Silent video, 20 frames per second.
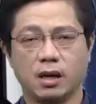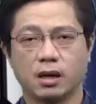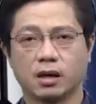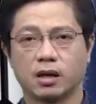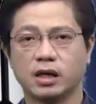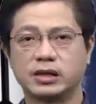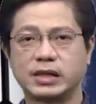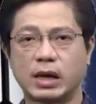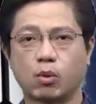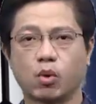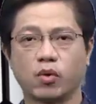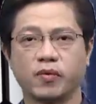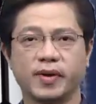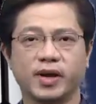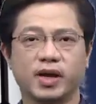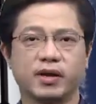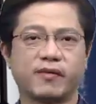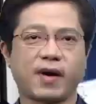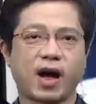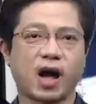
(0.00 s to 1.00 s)
Kính chào quý
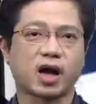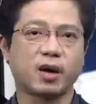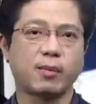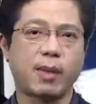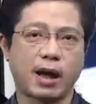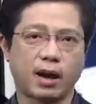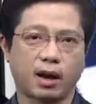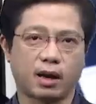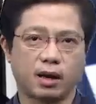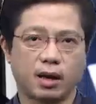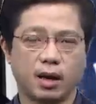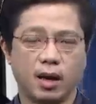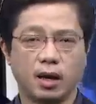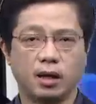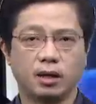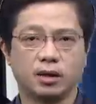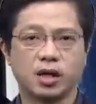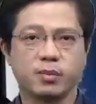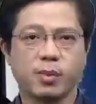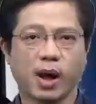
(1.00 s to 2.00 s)
vị và các bạn.
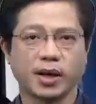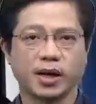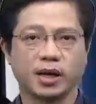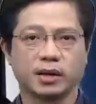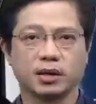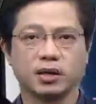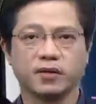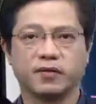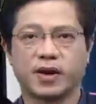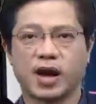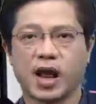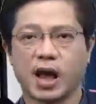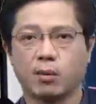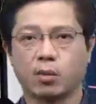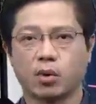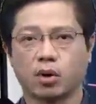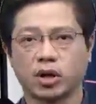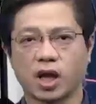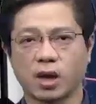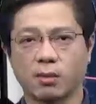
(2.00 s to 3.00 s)
Thương mại điện tử Việt Nam
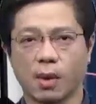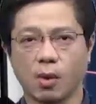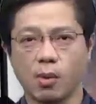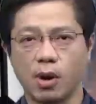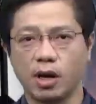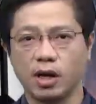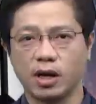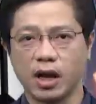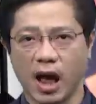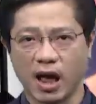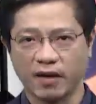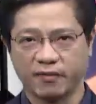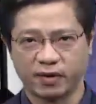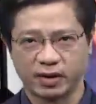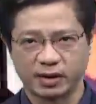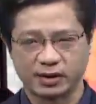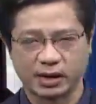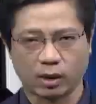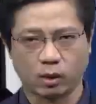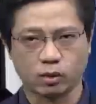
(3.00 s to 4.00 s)
có thể bốc hơi
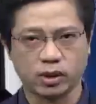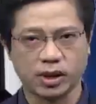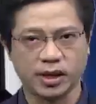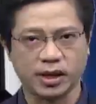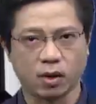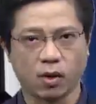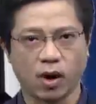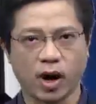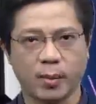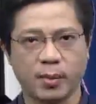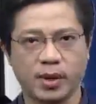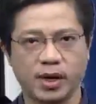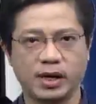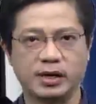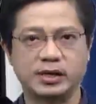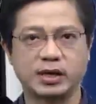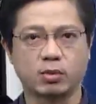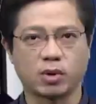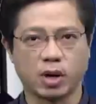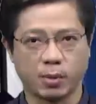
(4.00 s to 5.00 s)
2,6 tỷ đô la Mỹ
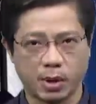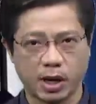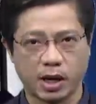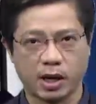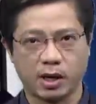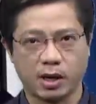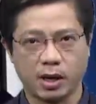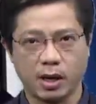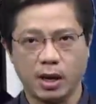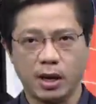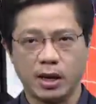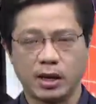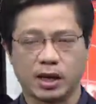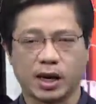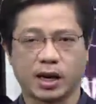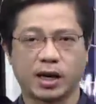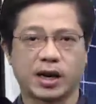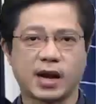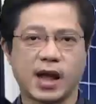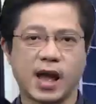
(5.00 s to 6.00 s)
trong năm nay.
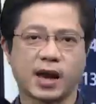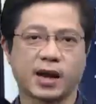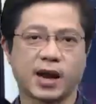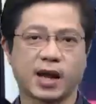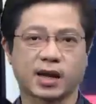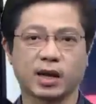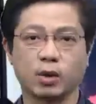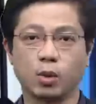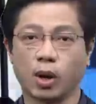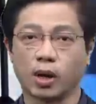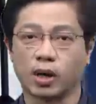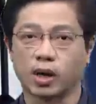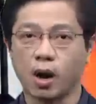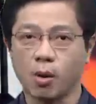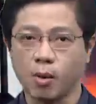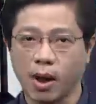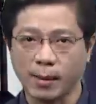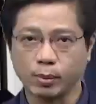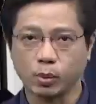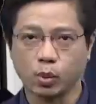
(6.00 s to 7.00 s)
Canada đã kết luận không
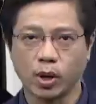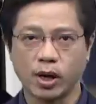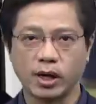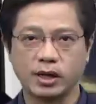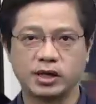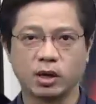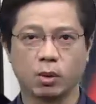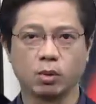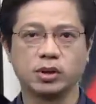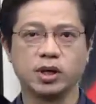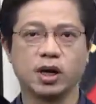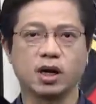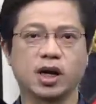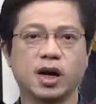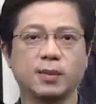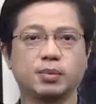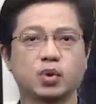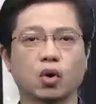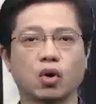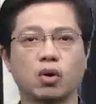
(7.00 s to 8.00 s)
áp thuế chống trợ
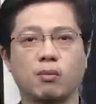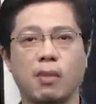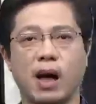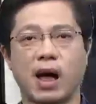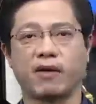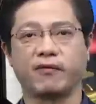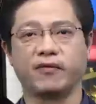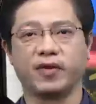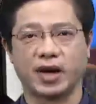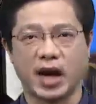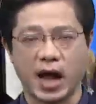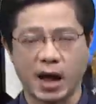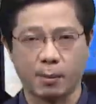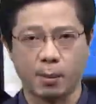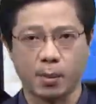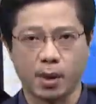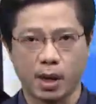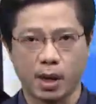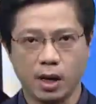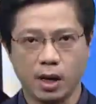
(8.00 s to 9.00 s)
cấp tôn mạ Việt Nam.
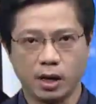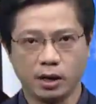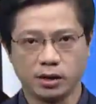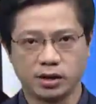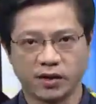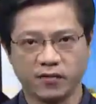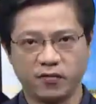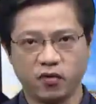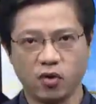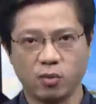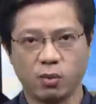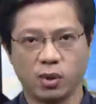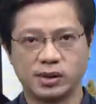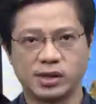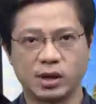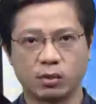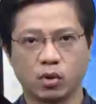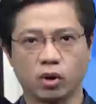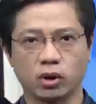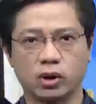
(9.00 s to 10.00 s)
Chính phủ mở
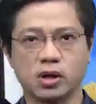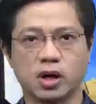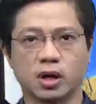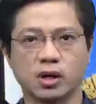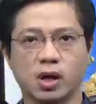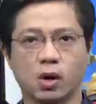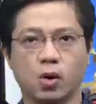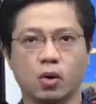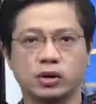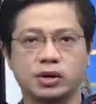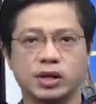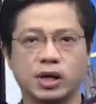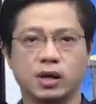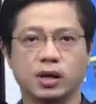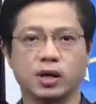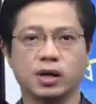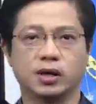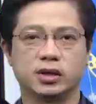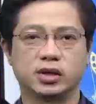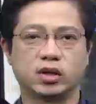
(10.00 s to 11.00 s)
rộng đối tượng được hỗ trợ
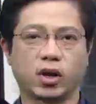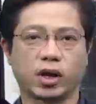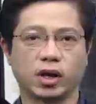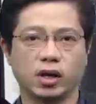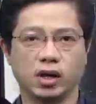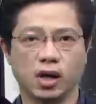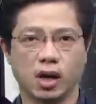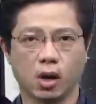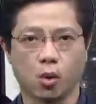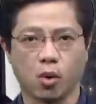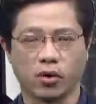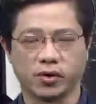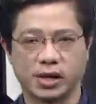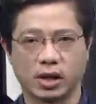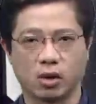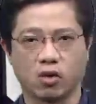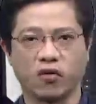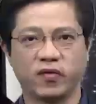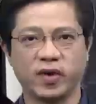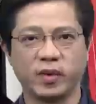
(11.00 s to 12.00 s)
do ảnh hưởng của
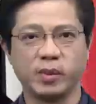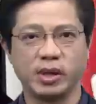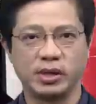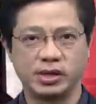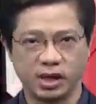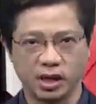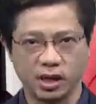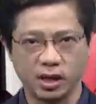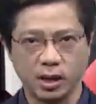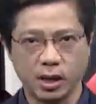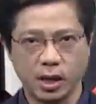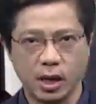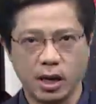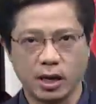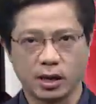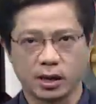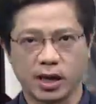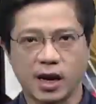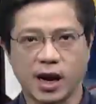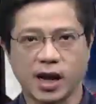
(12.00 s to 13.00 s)
dịch COVID-19.
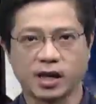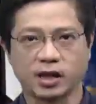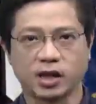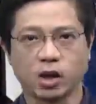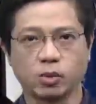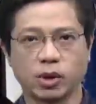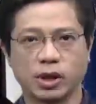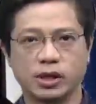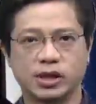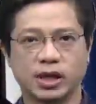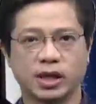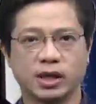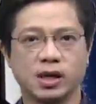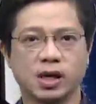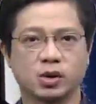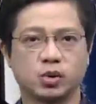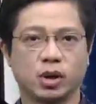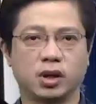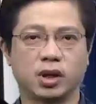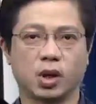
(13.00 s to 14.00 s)
Đây là những thông tin chính được
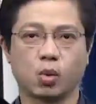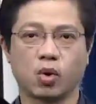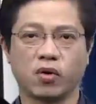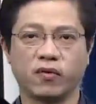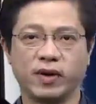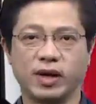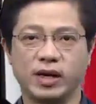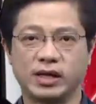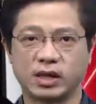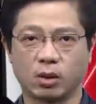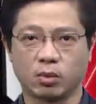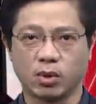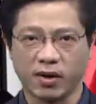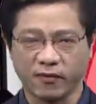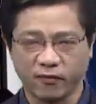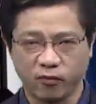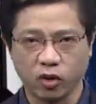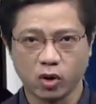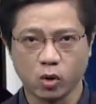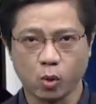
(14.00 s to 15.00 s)
chuyển tới quý vị trong 5
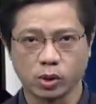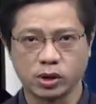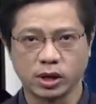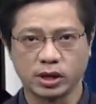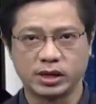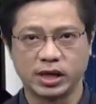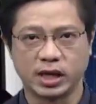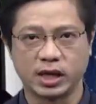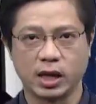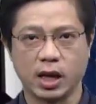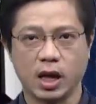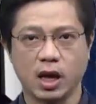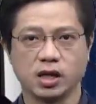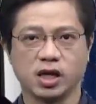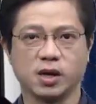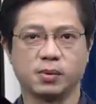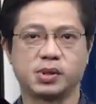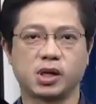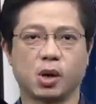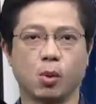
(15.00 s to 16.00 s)
phút của chương trình
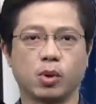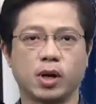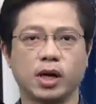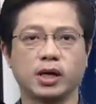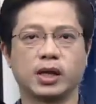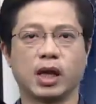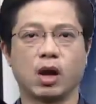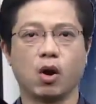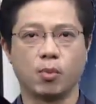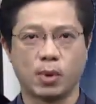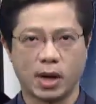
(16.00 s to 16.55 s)
Nhịp sống kinh tế hôm